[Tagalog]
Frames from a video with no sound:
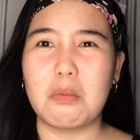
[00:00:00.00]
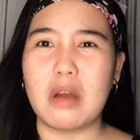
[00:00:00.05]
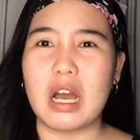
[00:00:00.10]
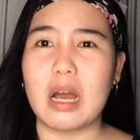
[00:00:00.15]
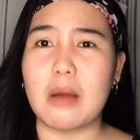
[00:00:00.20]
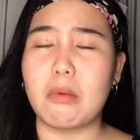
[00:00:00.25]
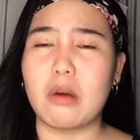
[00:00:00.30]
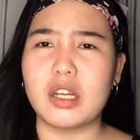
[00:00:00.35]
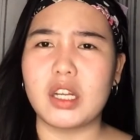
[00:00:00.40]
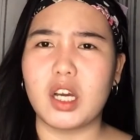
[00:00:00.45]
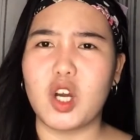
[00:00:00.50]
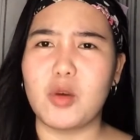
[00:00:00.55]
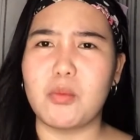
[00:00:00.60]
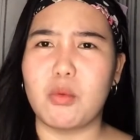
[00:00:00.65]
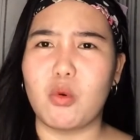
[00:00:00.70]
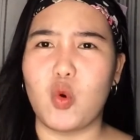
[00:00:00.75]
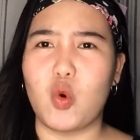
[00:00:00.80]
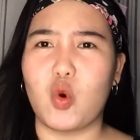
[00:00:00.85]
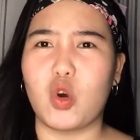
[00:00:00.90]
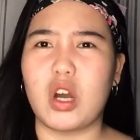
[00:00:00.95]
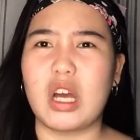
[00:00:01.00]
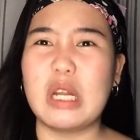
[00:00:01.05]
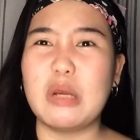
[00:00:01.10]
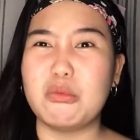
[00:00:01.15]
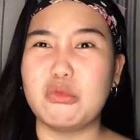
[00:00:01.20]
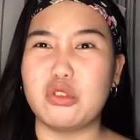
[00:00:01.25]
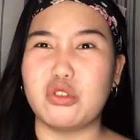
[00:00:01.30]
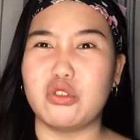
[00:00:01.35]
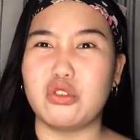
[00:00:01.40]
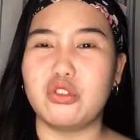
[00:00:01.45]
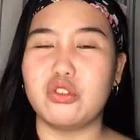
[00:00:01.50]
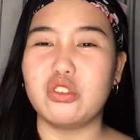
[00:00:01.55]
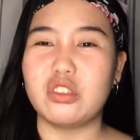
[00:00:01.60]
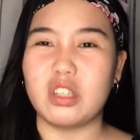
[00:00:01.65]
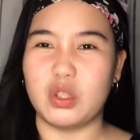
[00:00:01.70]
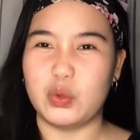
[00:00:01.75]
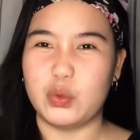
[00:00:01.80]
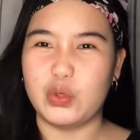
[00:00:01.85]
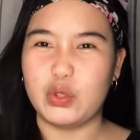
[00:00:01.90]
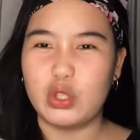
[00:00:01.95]
magpahaba ng buhok. Alam niyo yun, yung
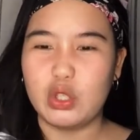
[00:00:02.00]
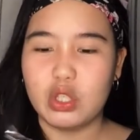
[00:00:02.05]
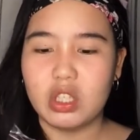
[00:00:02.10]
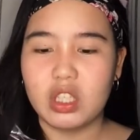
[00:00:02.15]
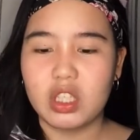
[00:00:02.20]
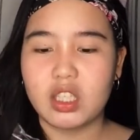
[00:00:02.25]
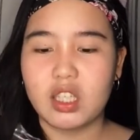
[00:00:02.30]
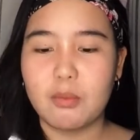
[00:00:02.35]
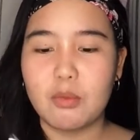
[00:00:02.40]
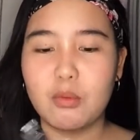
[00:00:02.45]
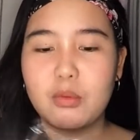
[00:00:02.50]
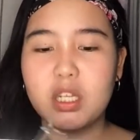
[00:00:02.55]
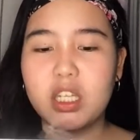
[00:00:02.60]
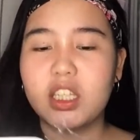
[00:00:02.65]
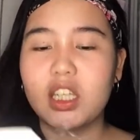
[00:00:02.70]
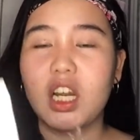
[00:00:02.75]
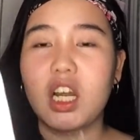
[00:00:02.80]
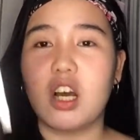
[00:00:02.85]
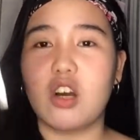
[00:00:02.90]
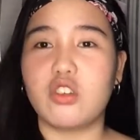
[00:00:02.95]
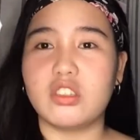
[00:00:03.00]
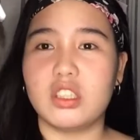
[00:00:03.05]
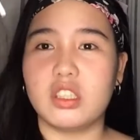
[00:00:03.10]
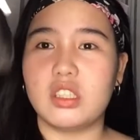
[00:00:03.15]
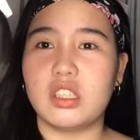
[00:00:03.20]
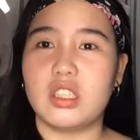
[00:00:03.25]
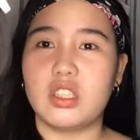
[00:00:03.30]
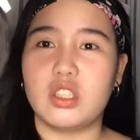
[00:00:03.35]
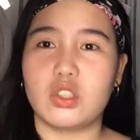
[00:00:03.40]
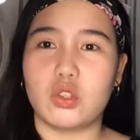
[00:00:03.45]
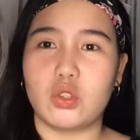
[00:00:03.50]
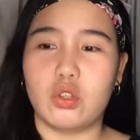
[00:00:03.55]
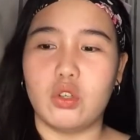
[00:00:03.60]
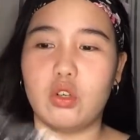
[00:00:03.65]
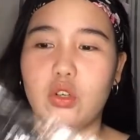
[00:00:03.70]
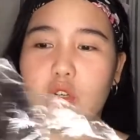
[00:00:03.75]
ganun. Kaya bumili na lang ako ng ganito.